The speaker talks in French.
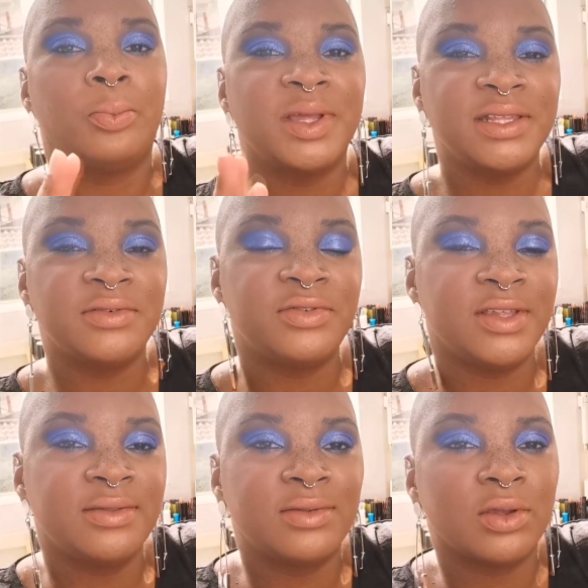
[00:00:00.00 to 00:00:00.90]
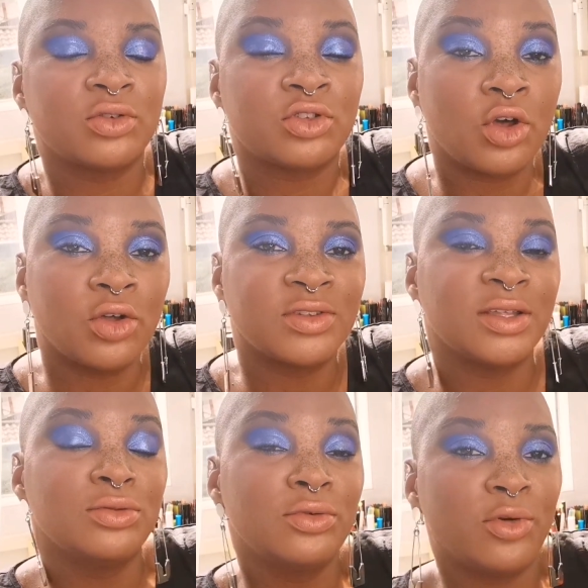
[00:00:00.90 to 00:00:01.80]
Benefit sort
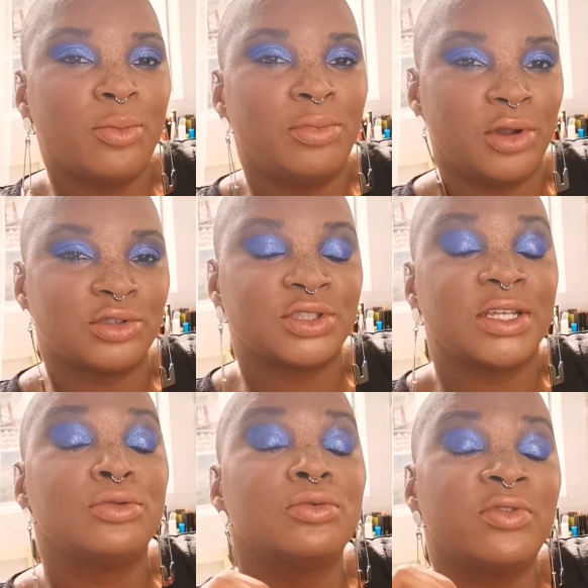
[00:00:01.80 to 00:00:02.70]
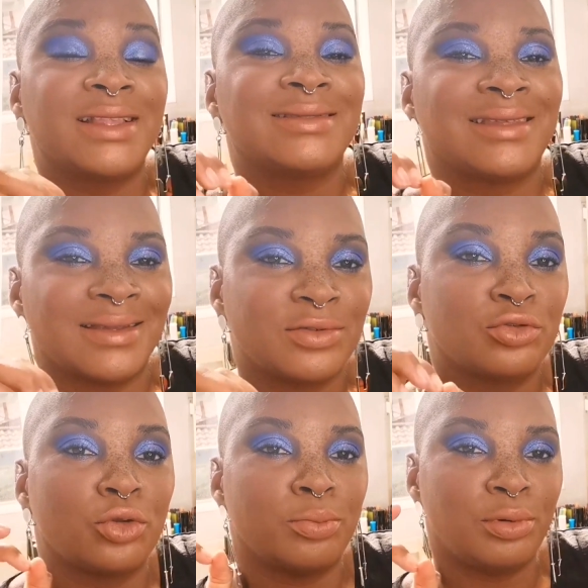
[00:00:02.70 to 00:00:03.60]
des nouveaux blushs, des nouvelles teintes
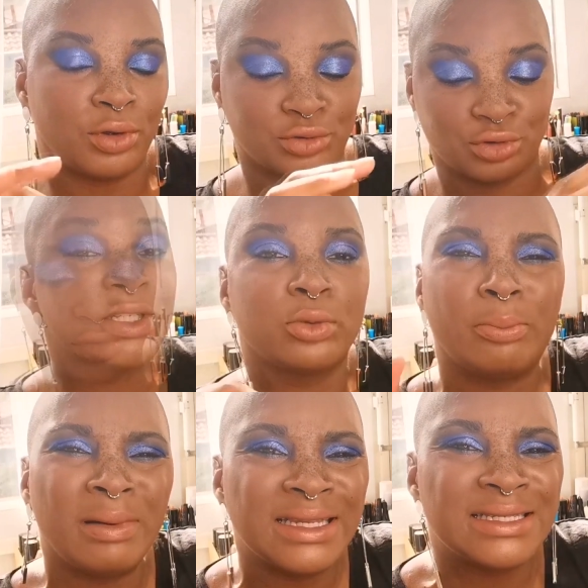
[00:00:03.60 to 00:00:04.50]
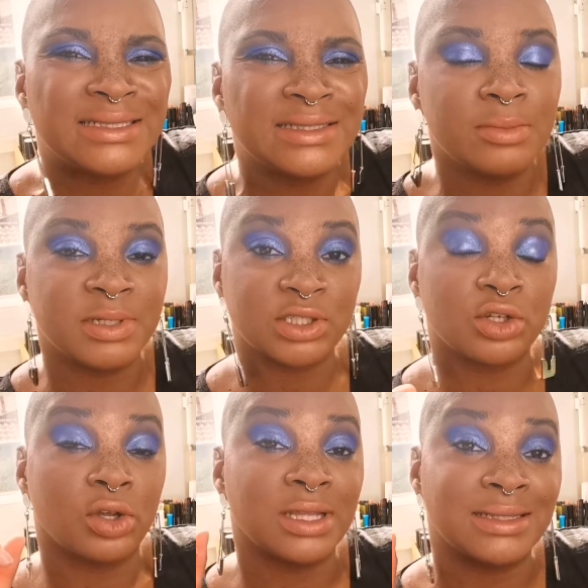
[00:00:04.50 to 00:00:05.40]
de blush. Donc, ils n'ont pas lésiné parce
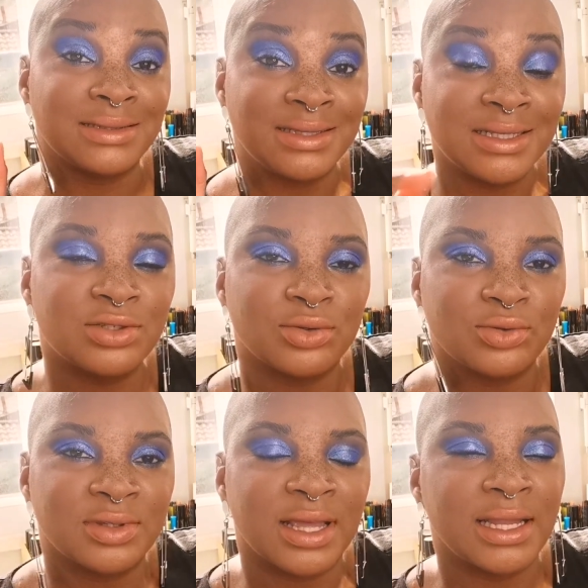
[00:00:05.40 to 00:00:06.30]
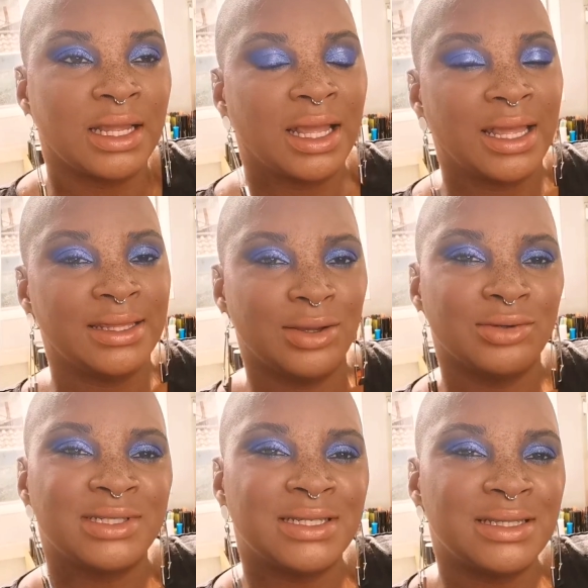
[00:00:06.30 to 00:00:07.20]
qu'il y en a 10 au total. Il y a
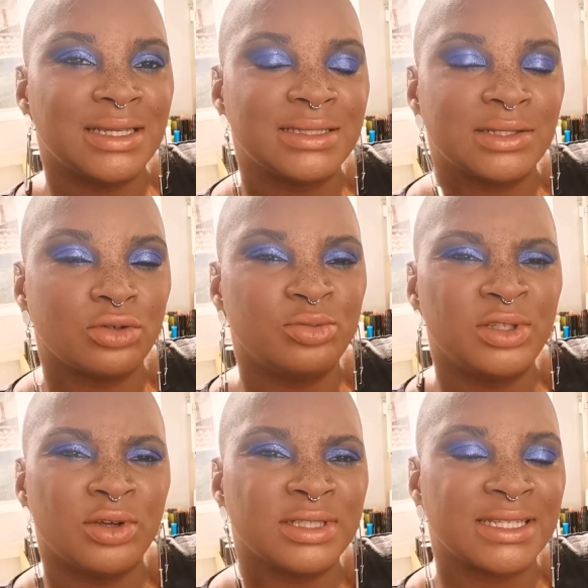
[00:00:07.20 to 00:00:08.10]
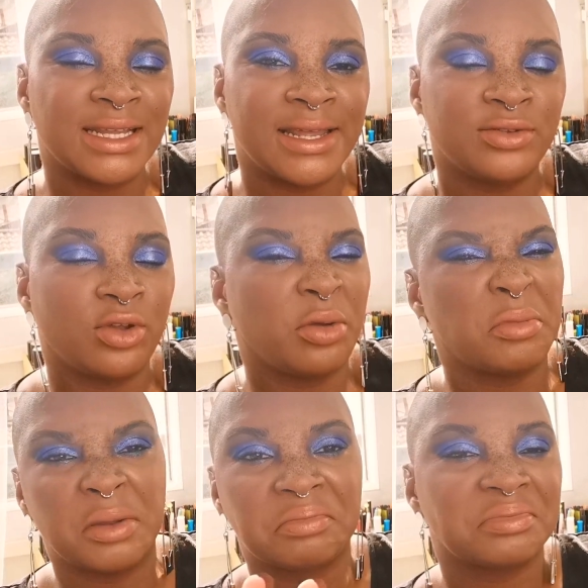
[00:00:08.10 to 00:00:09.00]
aussi des enlumineurs, des highlighters,
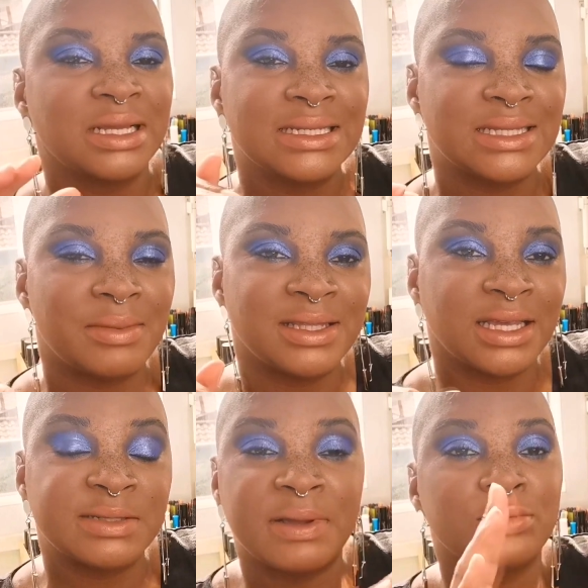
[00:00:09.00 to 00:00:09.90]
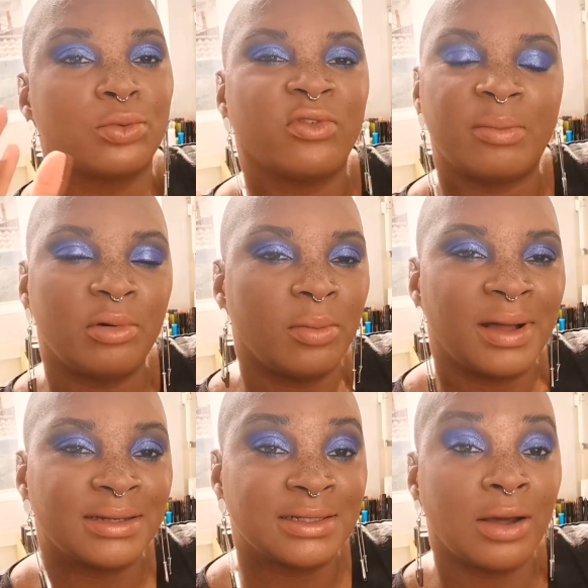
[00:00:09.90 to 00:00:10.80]
mais ça m'intéresse pas, donc on va pas en
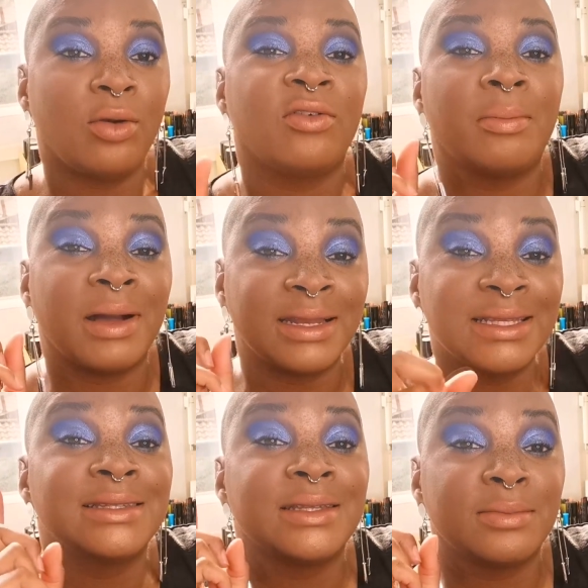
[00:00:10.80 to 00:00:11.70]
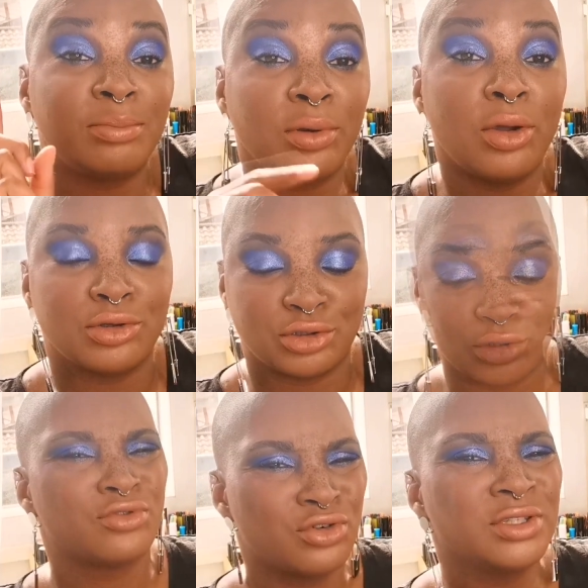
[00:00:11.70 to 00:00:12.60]
parler là, on va parler des blushs.
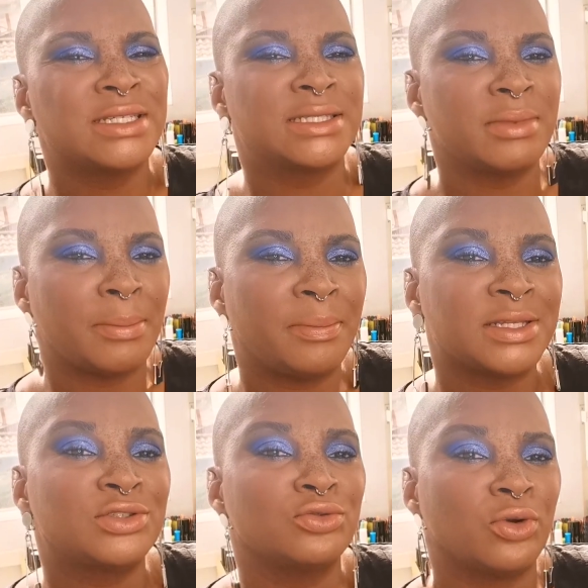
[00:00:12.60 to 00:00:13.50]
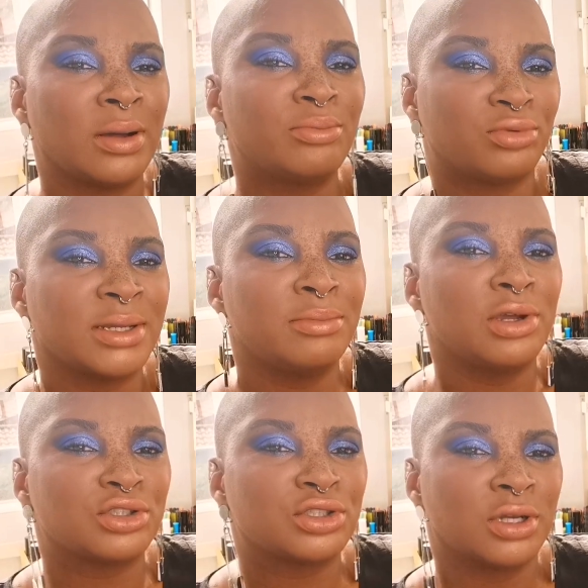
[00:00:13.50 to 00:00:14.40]
vous connaissez ma passion hein, pour les
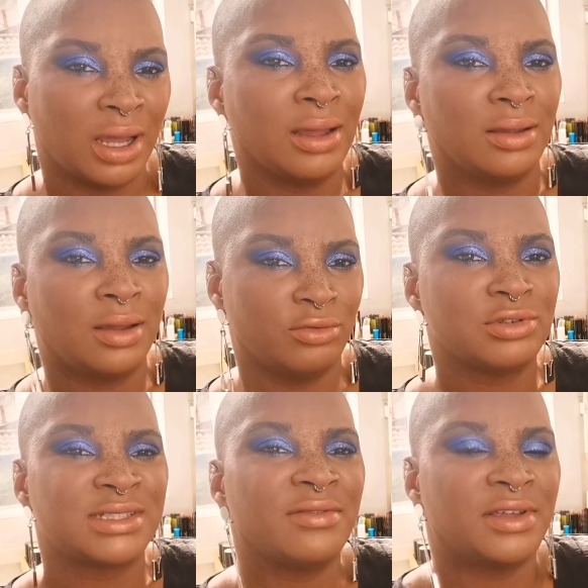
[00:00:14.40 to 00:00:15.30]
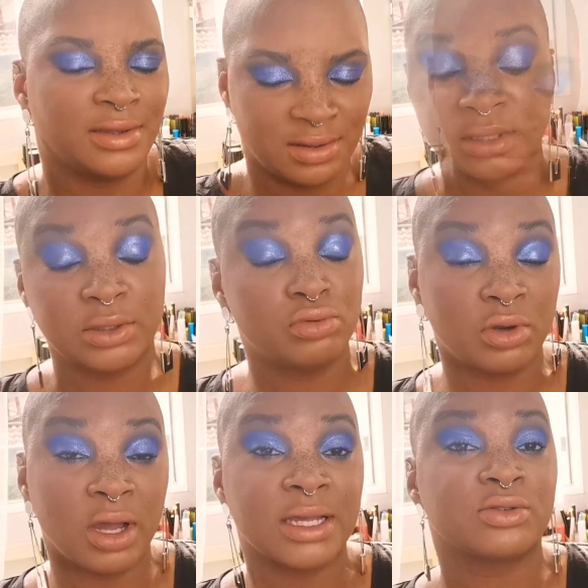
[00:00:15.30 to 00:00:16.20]
blushs, hein vous le savez. Les
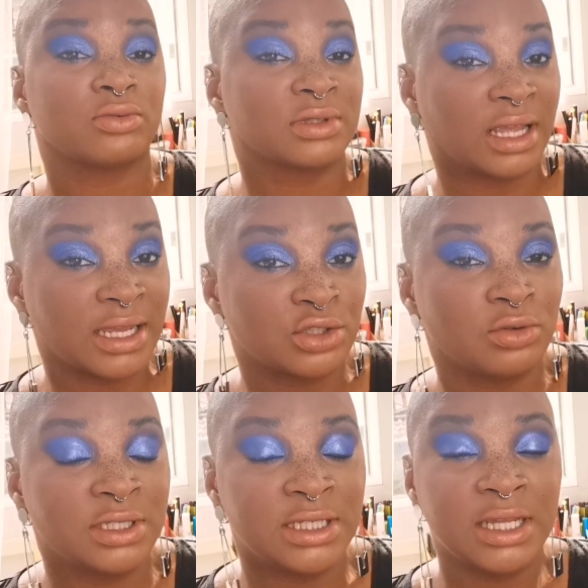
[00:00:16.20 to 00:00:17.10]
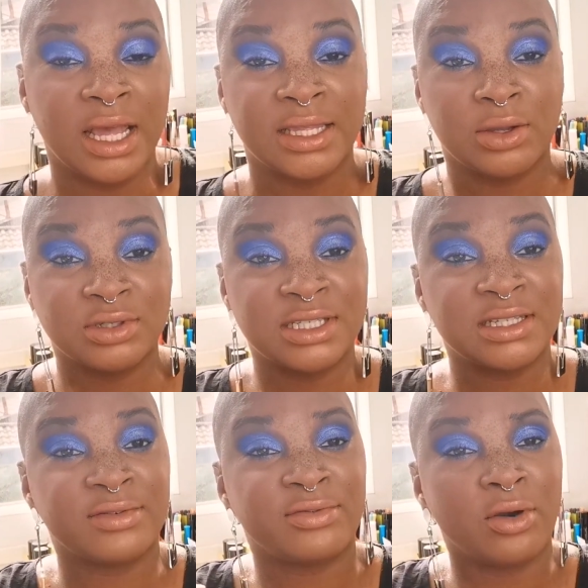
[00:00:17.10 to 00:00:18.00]
couleurs, elles sont très jolies, il y a aussi
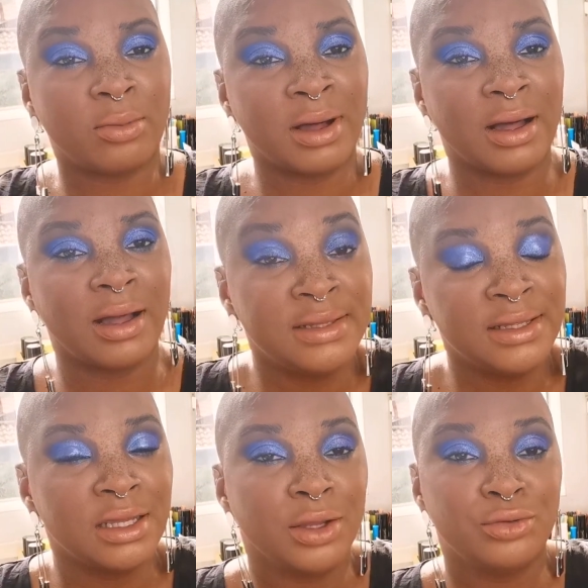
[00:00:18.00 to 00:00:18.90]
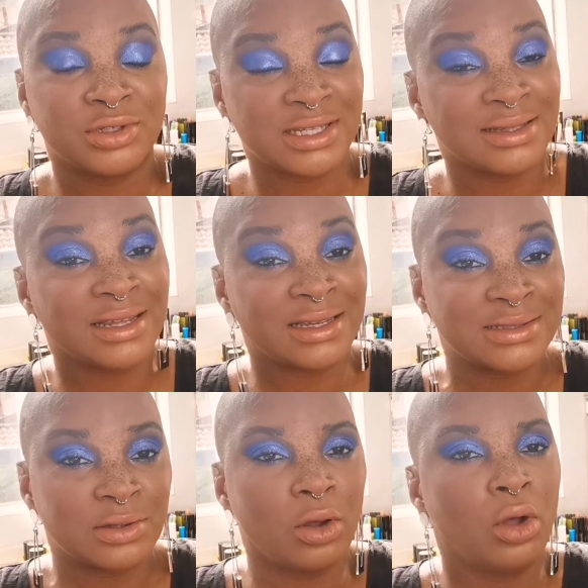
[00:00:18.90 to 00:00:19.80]
des formats mini, donc c'est
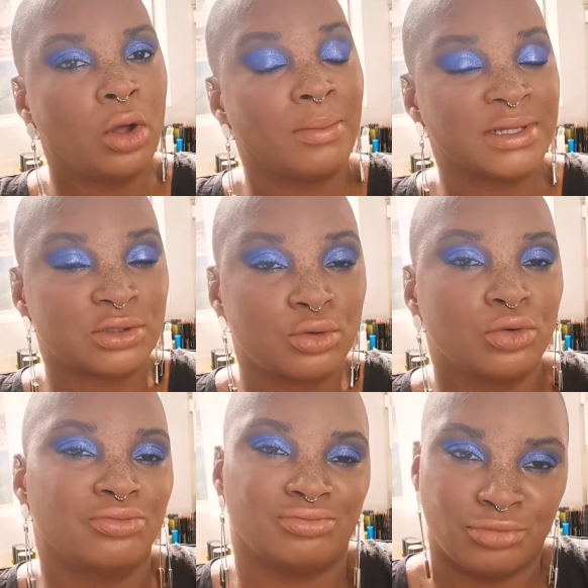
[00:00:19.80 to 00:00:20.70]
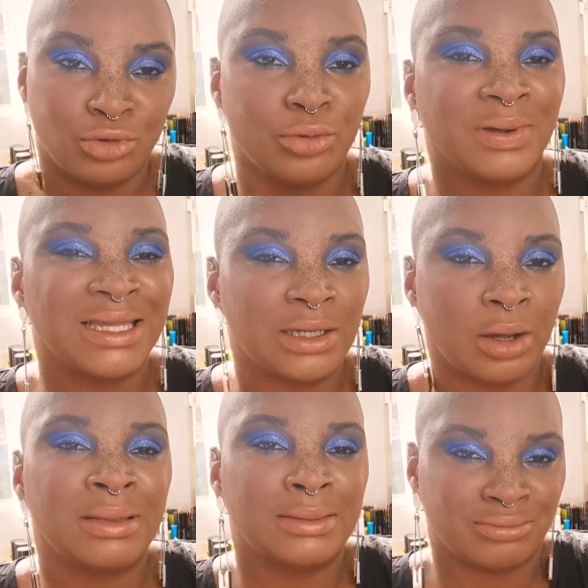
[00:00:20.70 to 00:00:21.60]
intéressant parce que le prix
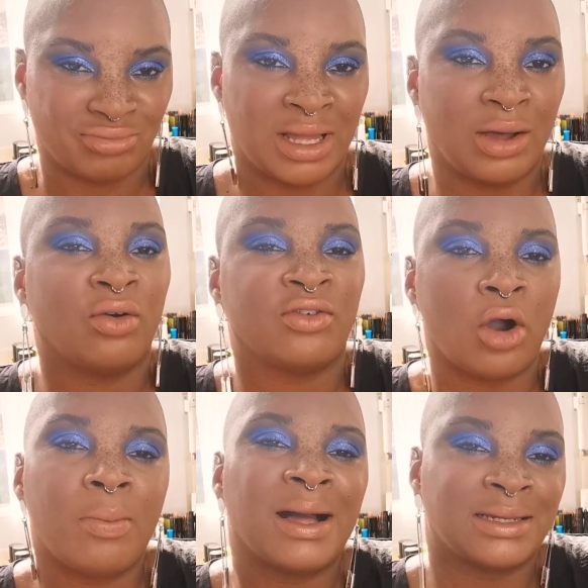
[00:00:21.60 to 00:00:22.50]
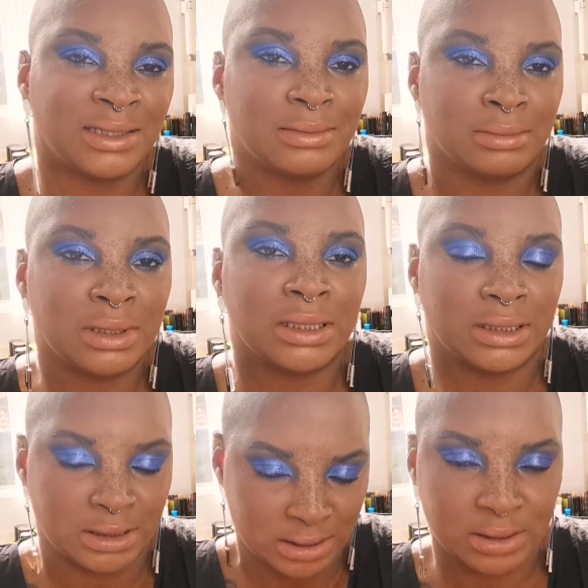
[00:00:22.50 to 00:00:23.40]
quand même, hein, on va en reparler, mais